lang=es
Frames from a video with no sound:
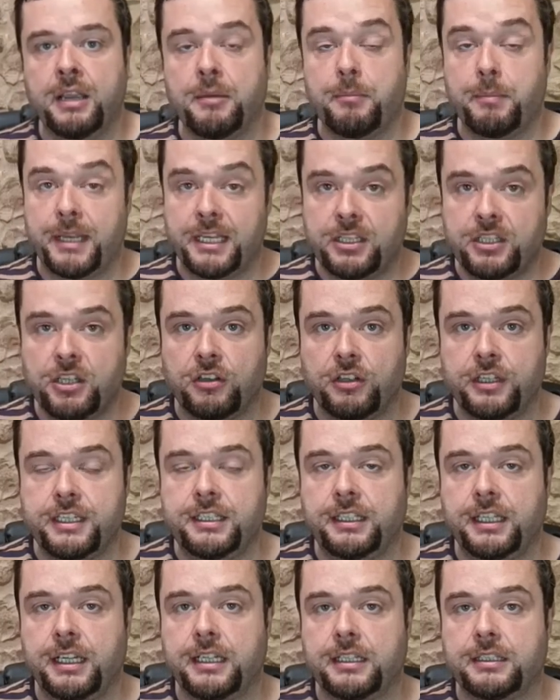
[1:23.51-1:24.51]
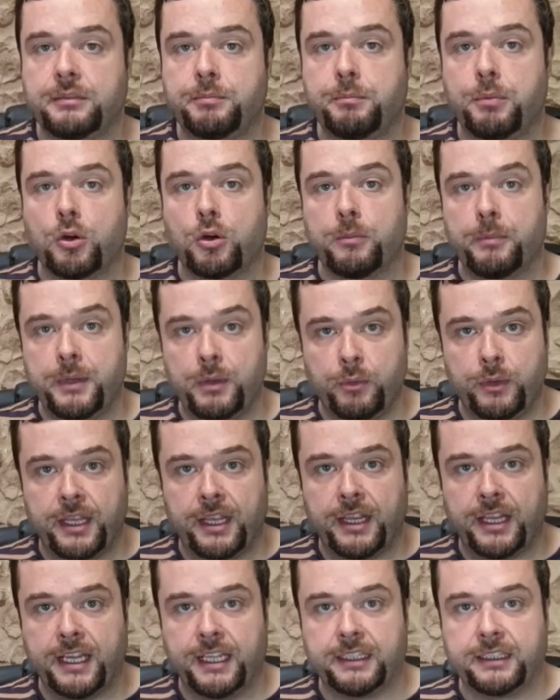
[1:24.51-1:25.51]
pensionistas por
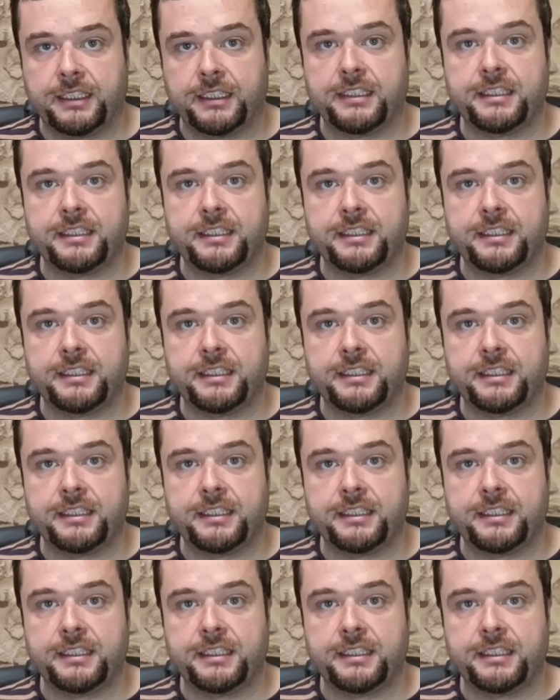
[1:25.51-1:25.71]
viudedad